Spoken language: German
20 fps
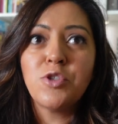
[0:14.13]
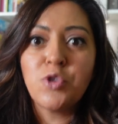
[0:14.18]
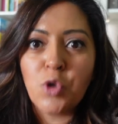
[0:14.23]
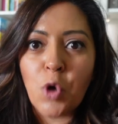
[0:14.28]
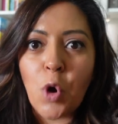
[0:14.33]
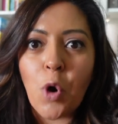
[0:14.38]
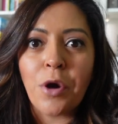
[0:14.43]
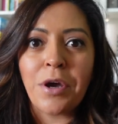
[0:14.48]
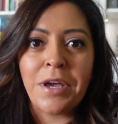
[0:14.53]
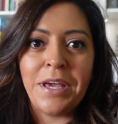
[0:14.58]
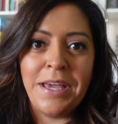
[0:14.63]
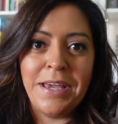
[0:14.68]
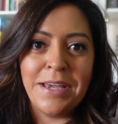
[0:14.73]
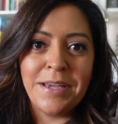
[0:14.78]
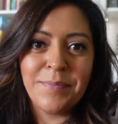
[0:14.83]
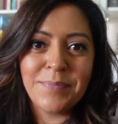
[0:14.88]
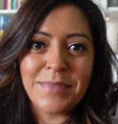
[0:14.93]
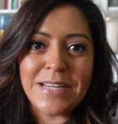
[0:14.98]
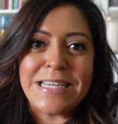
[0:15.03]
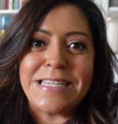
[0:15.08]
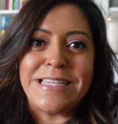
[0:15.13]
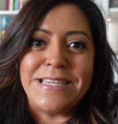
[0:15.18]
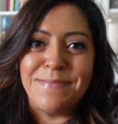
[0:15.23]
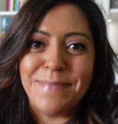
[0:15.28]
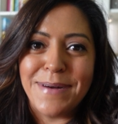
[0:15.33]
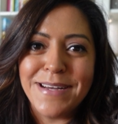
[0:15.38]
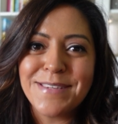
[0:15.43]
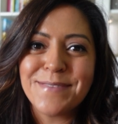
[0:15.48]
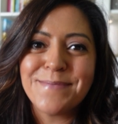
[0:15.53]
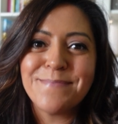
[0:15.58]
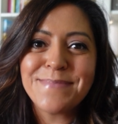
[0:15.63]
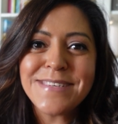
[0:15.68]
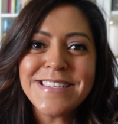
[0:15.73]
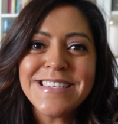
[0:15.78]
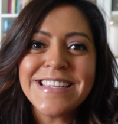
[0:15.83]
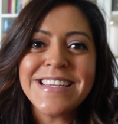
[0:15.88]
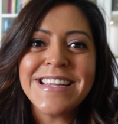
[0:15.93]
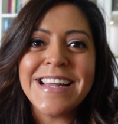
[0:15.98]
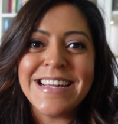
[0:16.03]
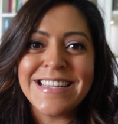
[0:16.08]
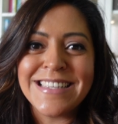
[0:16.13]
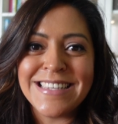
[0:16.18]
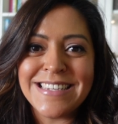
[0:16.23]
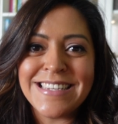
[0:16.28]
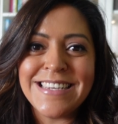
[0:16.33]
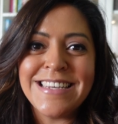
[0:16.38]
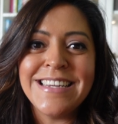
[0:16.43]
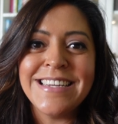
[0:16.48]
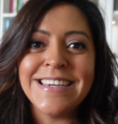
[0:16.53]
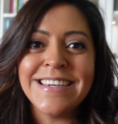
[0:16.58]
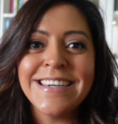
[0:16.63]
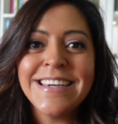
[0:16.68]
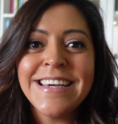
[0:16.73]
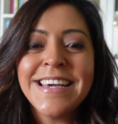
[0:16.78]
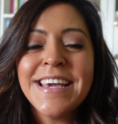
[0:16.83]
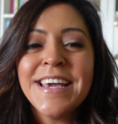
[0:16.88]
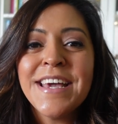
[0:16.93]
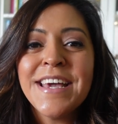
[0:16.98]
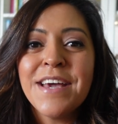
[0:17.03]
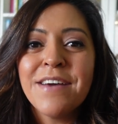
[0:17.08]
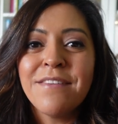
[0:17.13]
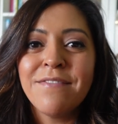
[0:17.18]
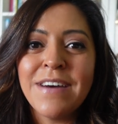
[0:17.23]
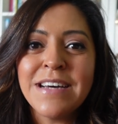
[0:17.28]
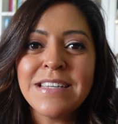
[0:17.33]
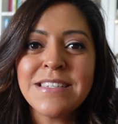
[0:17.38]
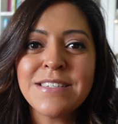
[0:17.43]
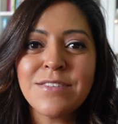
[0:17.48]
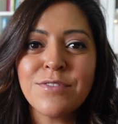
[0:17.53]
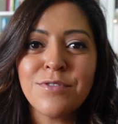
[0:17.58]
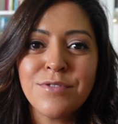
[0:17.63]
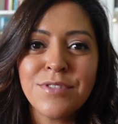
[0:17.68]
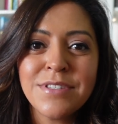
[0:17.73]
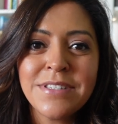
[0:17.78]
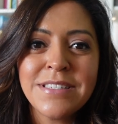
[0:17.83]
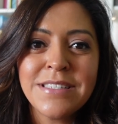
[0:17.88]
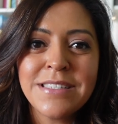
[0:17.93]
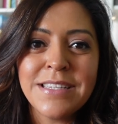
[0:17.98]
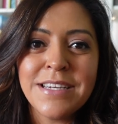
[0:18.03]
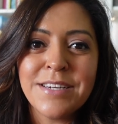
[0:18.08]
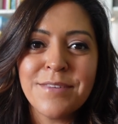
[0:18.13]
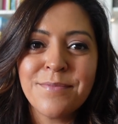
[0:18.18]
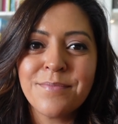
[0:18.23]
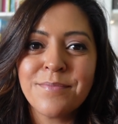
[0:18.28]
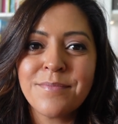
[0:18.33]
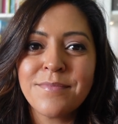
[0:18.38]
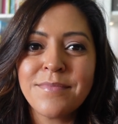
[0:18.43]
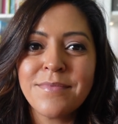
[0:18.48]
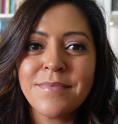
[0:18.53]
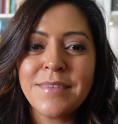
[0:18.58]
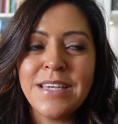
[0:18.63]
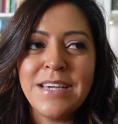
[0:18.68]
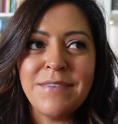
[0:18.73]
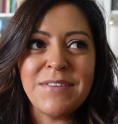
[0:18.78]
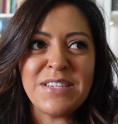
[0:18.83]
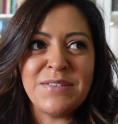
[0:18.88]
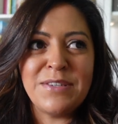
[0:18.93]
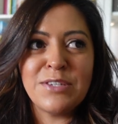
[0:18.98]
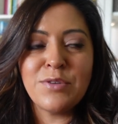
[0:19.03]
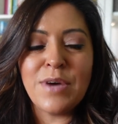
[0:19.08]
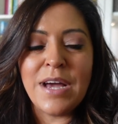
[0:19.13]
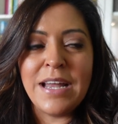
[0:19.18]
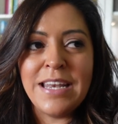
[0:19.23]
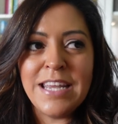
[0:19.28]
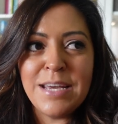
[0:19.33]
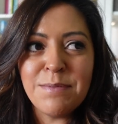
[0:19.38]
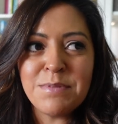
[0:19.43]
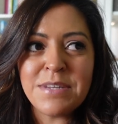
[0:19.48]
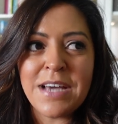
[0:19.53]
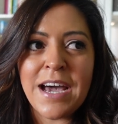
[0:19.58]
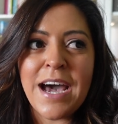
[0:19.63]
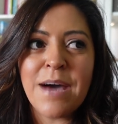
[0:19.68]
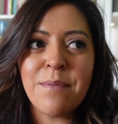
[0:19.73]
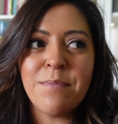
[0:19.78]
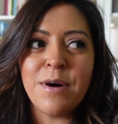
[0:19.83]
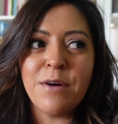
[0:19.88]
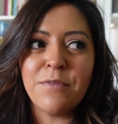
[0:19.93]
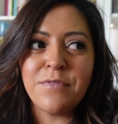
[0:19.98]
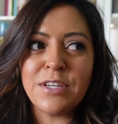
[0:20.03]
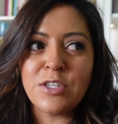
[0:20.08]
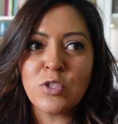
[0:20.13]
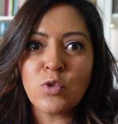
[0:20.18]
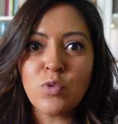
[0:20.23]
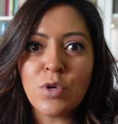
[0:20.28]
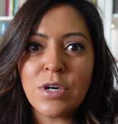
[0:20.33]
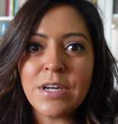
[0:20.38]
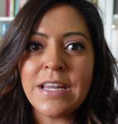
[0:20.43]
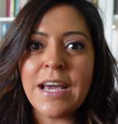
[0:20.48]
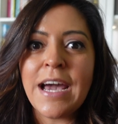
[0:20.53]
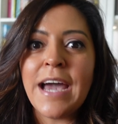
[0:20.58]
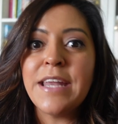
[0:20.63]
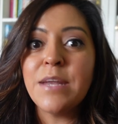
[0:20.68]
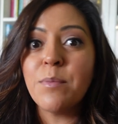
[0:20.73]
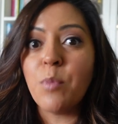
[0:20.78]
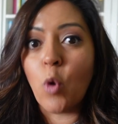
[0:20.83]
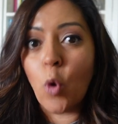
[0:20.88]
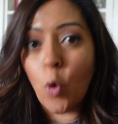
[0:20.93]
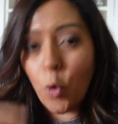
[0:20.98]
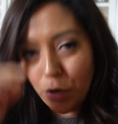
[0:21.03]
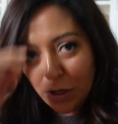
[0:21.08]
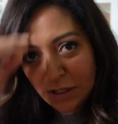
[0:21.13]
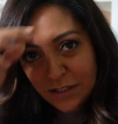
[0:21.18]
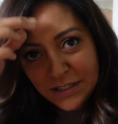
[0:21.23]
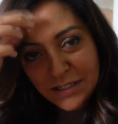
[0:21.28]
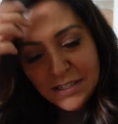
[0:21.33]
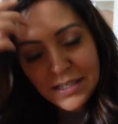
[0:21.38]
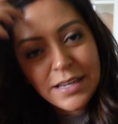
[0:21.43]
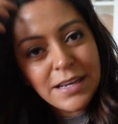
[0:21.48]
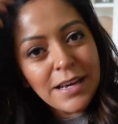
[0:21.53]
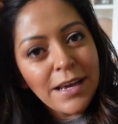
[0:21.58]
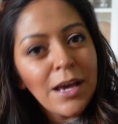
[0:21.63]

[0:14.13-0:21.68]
Talking, dass ich mal so ein bisschen erzähle, was uns, ähm, ja, was wir so erlebt haben auf der Suche nach einem Hund.